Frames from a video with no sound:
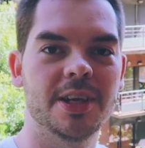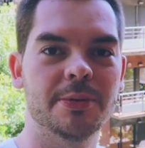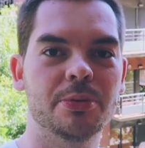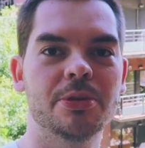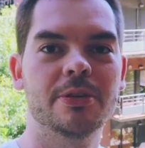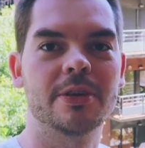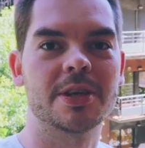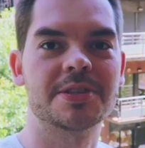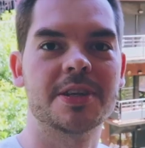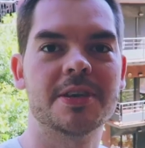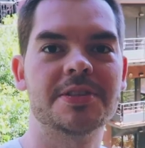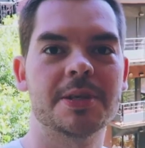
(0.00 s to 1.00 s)
и буду
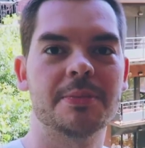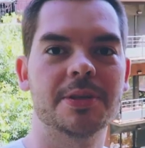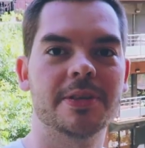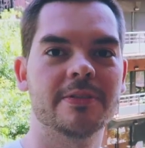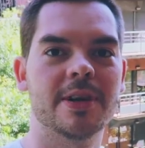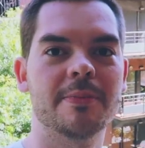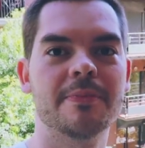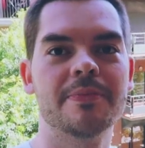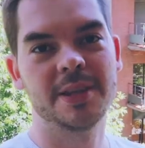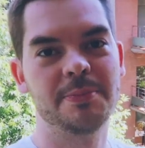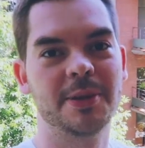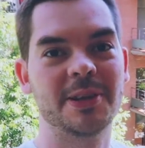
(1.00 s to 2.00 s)
рассказывать об этом вам.
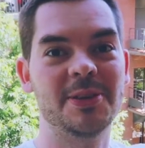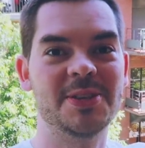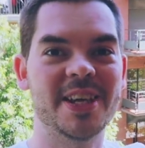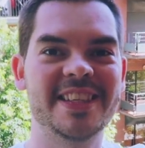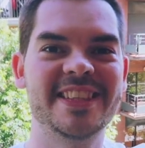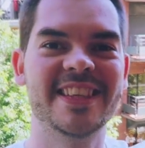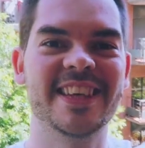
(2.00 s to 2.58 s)
И переключать.